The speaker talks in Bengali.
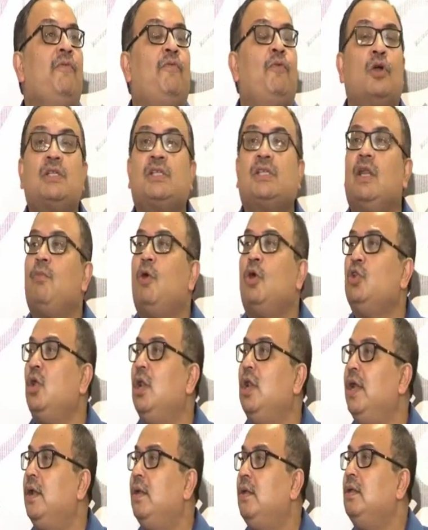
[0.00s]
ফোর্সের
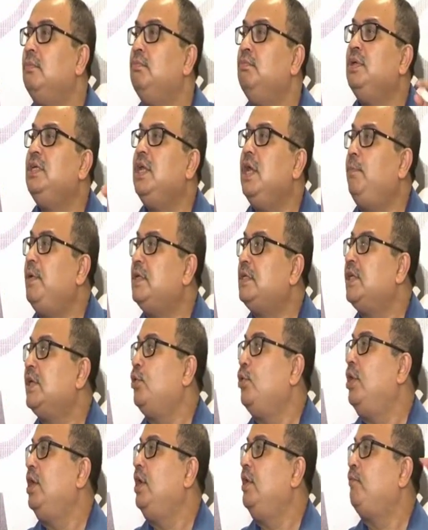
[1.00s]
বদলে বিজেপি
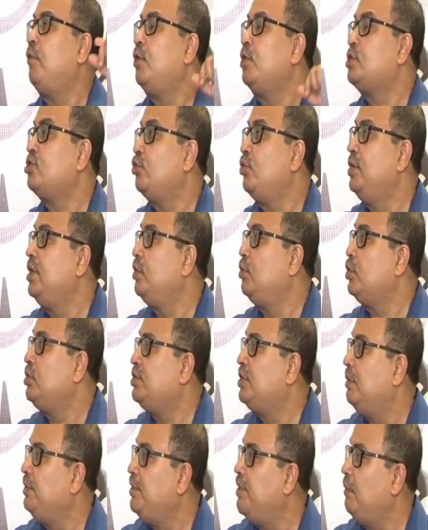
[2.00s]
সিকিউরিটি ফোর্স তৈরি করছে
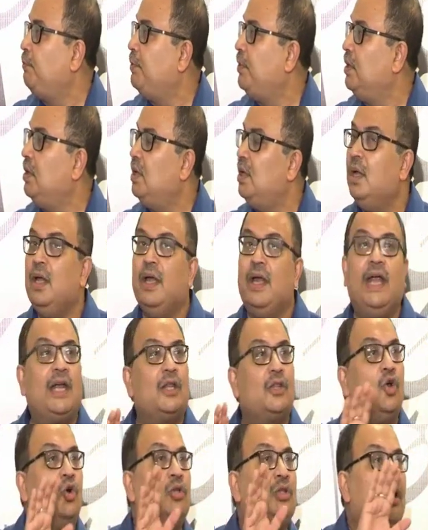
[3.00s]
বিজেপি এটা
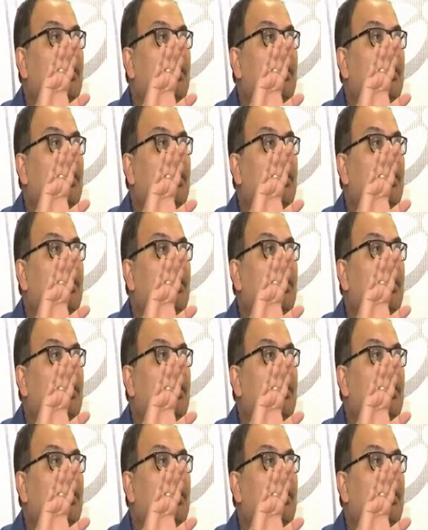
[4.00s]
তো